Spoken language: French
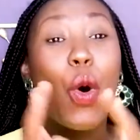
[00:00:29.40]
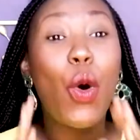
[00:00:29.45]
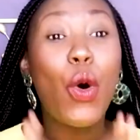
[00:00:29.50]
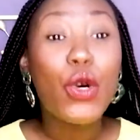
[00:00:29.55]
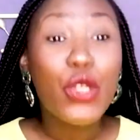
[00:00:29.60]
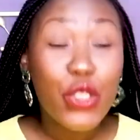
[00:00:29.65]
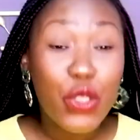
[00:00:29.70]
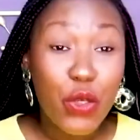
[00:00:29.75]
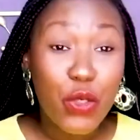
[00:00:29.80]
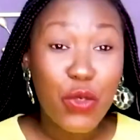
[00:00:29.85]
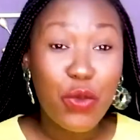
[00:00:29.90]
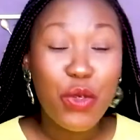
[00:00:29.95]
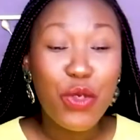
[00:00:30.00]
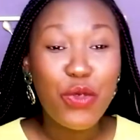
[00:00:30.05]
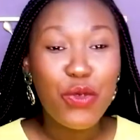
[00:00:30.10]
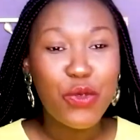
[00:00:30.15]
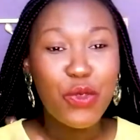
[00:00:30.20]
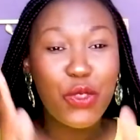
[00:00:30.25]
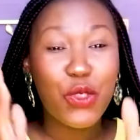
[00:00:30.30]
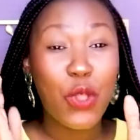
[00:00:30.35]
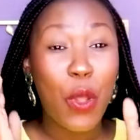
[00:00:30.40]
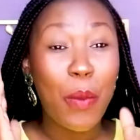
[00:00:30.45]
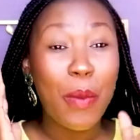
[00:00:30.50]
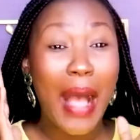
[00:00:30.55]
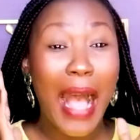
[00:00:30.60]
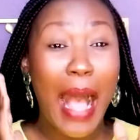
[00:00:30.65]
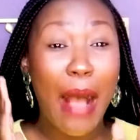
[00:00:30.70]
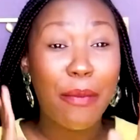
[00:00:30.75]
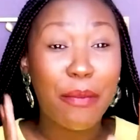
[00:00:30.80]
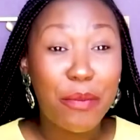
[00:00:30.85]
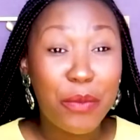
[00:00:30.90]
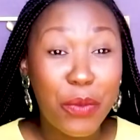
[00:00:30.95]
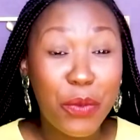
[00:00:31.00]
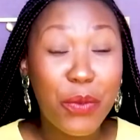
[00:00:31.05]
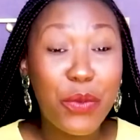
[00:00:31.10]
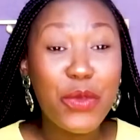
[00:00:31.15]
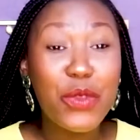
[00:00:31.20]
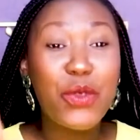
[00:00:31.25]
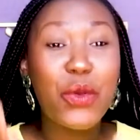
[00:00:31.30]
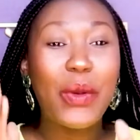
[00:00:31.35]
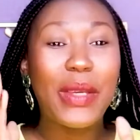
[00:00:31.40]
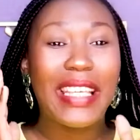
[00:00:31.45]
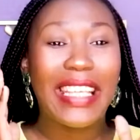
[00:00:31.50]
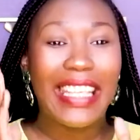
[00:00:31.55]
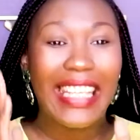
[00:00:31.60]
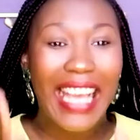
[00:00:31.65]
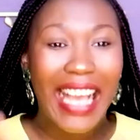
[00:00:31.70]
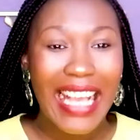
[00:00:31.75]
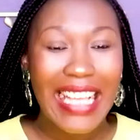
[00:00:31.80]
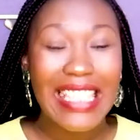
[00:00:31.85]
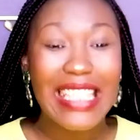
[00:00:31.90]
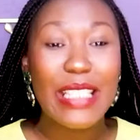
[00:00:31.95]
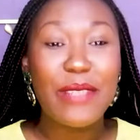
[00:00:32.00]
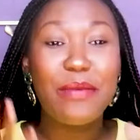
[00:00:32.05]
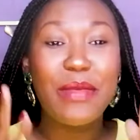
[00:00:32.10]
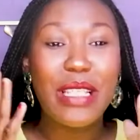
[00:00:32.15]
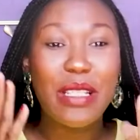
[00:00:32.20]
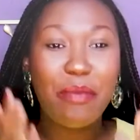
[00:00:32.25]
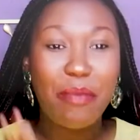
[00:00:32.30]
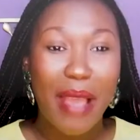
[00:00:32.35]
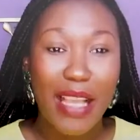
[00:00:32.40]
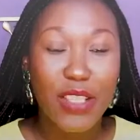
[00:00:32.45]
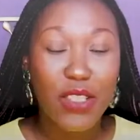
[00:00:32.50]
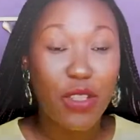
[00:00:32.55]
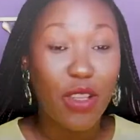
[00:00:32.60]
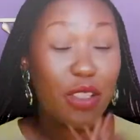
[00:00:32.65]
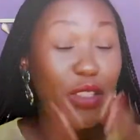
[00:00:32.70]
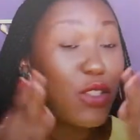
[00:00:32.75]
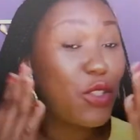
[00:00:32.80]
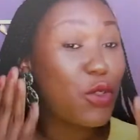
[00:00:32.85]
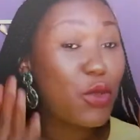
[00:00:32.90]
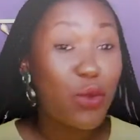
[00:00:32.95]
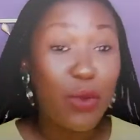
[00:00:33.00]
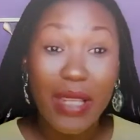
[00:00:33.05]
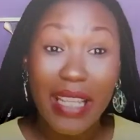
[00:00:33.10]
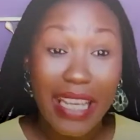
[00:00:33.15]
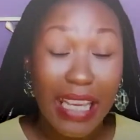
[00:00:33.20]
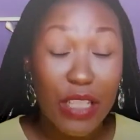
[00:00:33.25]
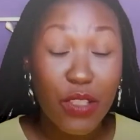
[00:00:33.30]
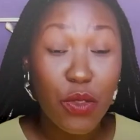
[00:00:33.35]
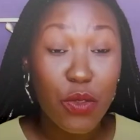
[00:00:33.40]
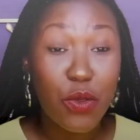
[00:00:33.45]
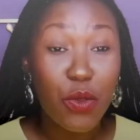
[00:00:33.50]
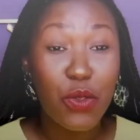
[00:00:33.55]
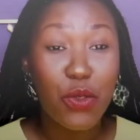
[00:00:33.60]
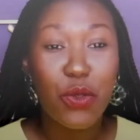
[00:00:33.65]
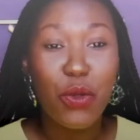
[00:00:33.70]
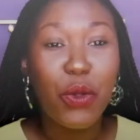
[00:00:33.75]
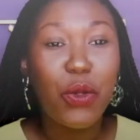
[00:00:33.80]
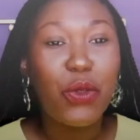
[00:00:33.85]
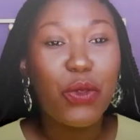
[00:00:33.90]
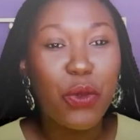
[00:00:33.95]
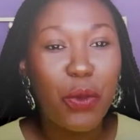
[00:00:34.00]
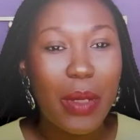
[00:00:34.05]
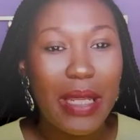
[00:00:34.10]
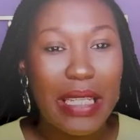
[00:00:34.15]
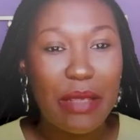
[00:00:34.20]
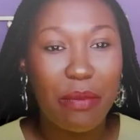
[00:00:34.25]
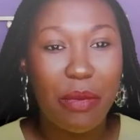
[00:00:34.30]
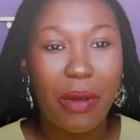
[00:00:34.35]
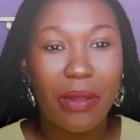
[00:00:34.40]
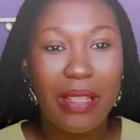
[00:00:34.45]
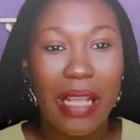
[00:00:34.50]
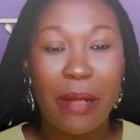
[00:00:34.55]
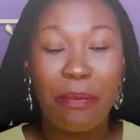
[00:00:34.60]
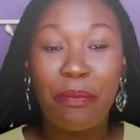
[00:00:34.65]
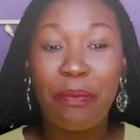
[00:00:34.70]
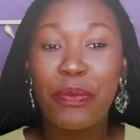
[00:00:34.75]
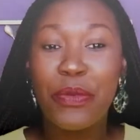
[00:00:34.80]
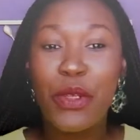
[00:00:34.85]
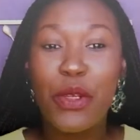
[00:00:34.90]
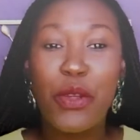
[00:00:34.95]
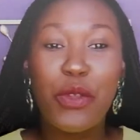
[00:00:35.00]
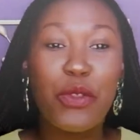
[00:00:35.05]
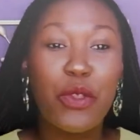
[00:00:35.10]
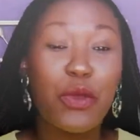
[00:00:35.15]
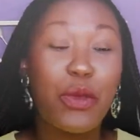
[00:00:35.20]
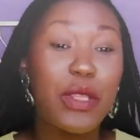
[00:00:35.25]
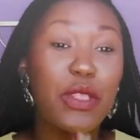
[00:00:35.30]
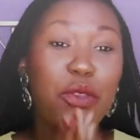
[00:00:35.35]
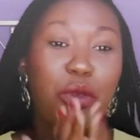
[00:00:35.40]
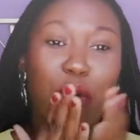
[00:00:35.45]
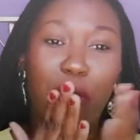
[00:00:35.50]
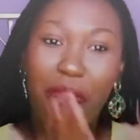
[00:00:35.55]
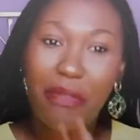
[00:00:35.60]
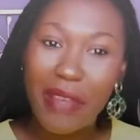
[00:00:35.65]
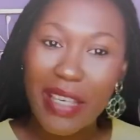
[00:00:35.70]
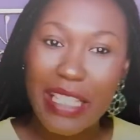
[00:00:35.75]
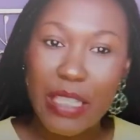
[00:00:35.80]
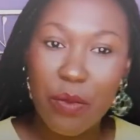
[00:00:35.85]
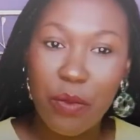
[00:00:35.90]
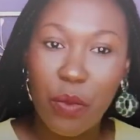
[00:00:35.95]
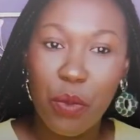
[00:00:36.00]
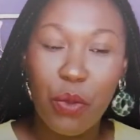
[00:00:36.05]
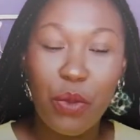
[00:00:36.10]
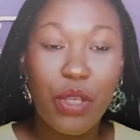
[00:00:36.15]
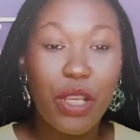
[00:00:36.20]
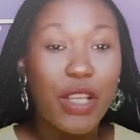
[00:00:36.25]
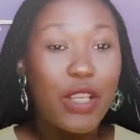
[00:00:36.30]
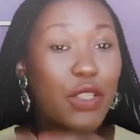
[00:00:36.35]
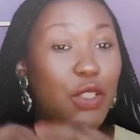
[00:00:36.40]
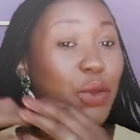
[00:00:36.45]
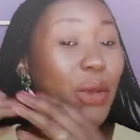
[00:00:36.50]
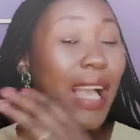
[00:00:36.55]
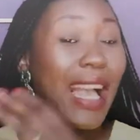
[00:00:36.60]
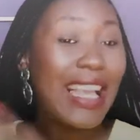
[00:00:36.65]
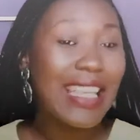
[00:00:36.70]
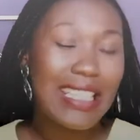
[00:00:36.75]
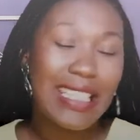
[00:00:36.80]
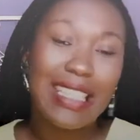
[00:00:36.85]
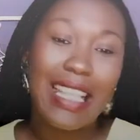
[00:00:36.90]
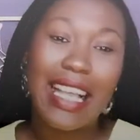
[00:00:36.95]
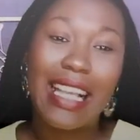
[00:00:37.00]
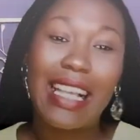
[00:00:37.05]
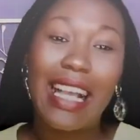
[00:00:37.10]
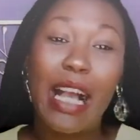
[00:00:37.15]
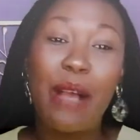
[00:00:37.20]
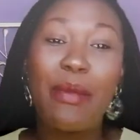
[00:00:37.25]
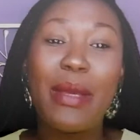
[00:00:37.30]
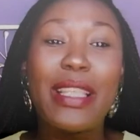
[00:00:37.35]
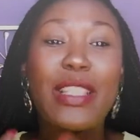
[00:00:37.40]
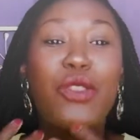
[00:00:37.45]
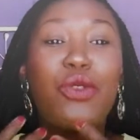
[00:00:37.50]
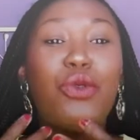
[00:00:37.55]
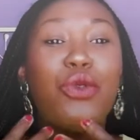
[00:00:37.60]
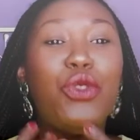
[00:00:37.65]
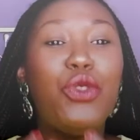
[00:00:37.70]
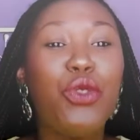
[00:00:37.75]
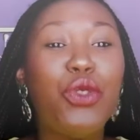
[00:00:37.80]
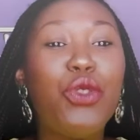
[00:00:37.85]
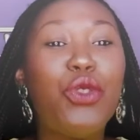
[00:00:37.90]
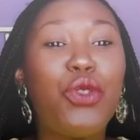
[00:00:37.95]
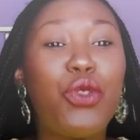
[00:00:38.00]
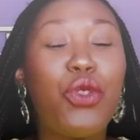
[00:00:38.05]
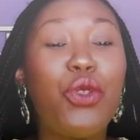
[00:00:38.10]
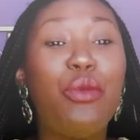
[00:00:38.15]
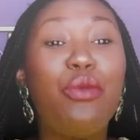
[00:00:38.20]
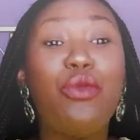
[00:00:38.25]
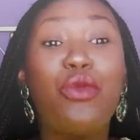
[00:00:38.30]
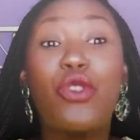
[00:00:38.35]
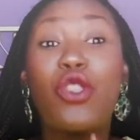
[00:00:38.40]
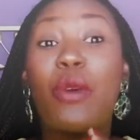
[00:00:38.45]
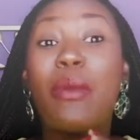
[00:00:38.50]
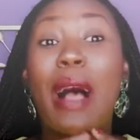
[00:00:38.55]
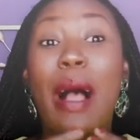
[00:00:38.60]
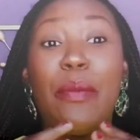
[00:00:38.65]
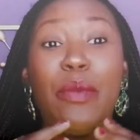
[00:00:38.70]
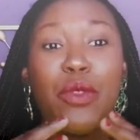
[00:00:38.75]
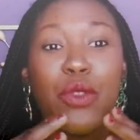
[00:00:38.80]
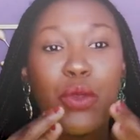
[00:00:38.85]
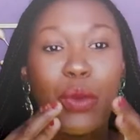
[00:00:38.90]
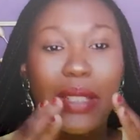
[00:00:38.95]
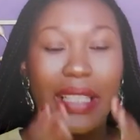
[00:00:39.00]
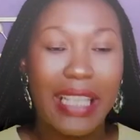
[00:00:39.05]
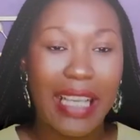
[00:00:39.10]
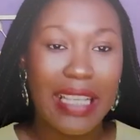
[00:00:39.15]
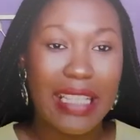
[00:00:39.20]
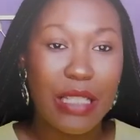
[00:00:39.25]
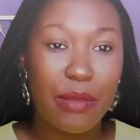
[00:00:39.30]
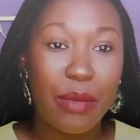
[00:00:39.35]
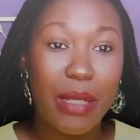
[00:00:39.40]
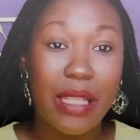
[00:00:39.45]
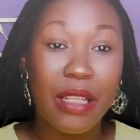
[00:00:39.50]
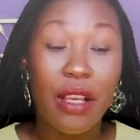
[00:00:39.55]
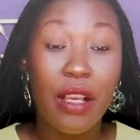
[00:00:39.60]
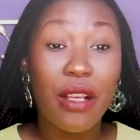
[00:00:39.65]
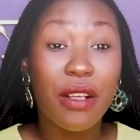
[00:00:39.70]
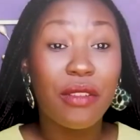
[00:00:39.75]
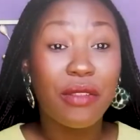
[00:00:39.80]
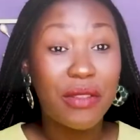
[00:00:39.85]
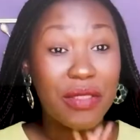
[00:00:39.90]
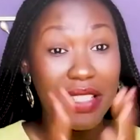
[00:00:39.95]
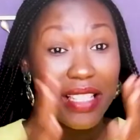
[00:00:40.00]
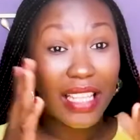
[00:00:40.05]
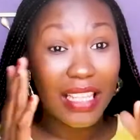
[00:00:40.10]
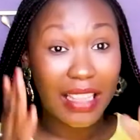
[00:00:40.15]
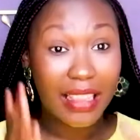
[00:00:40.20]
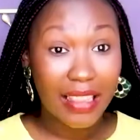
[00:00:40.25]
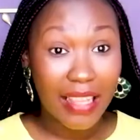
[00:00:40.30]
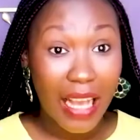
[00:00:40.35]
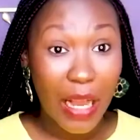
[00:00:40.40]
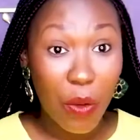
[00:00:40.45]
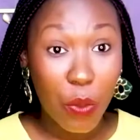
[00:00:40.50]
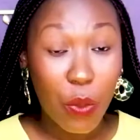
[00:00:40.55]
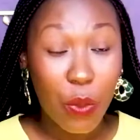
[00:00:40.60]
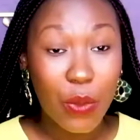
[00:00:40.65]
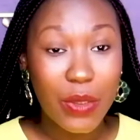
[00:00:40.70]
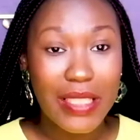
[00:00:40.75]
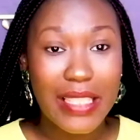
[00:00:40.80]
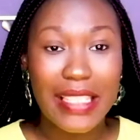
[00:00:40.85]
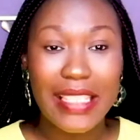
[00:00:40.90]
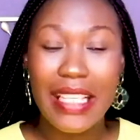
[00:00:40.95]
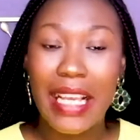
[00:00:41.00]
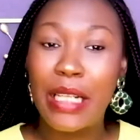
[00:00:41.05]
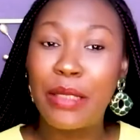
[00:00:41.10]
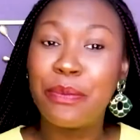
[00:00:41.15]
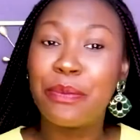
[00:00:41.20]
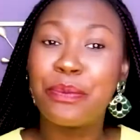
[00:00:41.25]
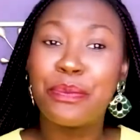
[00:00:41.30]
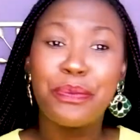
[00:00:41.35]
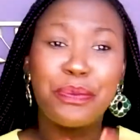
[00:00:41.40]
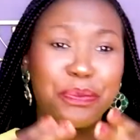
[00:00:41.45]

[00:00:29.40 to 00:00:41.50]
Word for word: Aujourd'hui, nous sommes à plus de 15 000 personnes sur les réseaux sociaux Noélie Panda. Que ce soit sur Facebook, sur Instagram et sur YouTube, nous sommes à plus de 15 000. Vous êtes là au quotidien